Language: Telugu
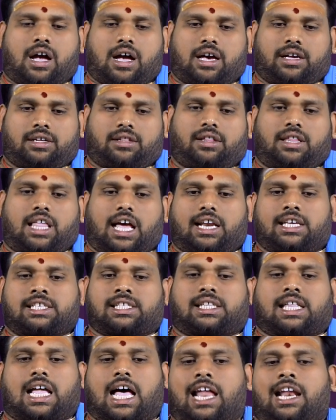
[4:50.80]
ఆ
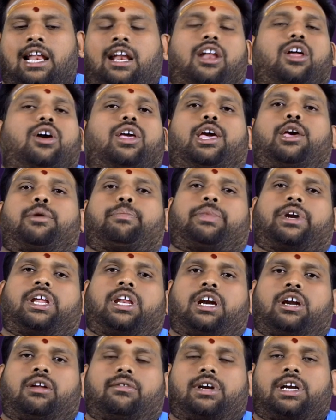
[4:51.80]
ధనస్థానంలో
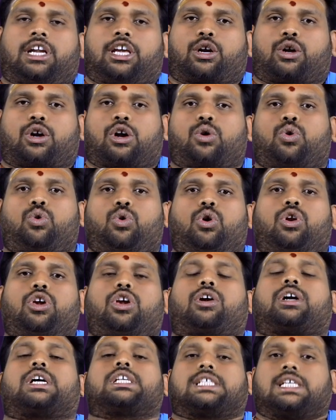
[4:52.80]
ఏర్పడినటువంటి యొక్క గురుడు
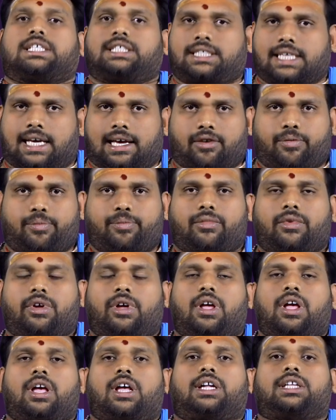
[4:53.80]
యొక్క సంచారం
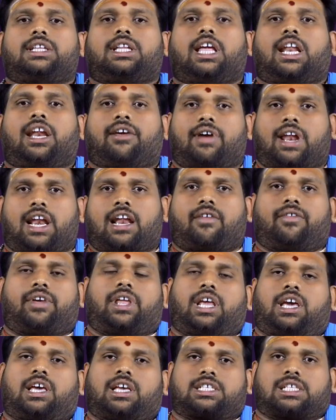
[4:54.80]
దీనివలన
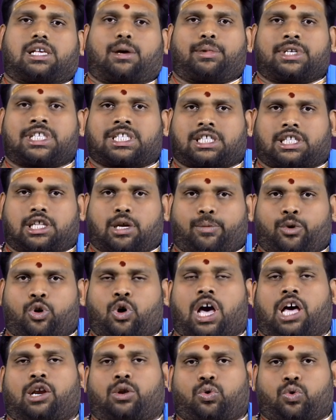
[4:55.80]
వీరికి సమస్తము
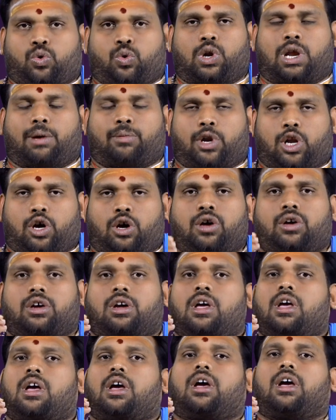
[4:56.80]
అనుకూలములో
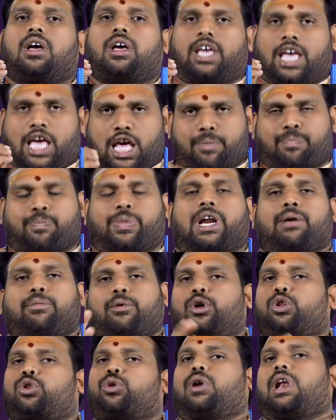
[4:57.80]

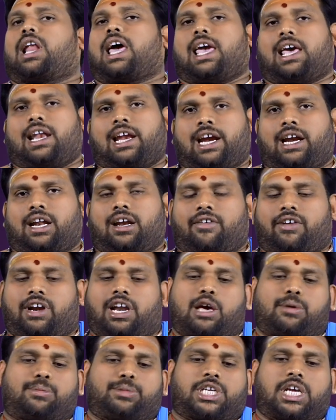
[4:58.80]
ఏర్పడబోతున్నాయి
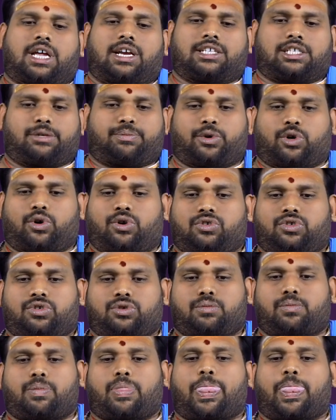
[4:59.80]
అనేటటువంటి అంశాన్ని చెప్పుకోవచ్చు